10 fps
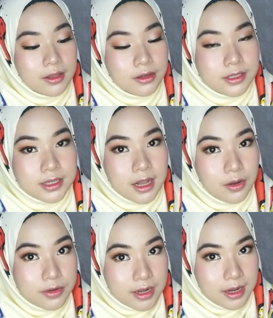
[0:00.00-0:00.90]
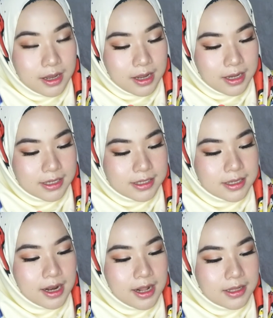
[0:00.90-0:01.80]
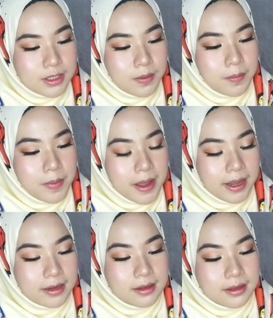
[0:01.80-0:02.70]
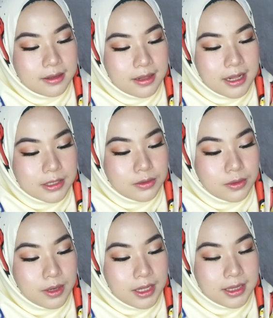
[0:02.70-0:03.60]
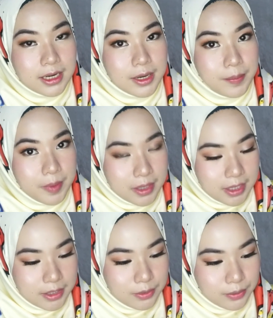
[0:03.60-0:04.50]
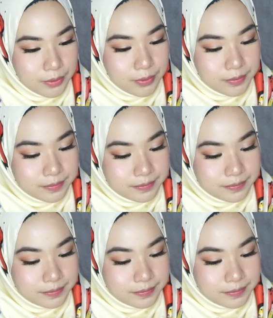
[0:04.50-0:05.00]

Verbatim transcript: terus kalau udah guys sekarang langsung back langsung klik tanda panah itu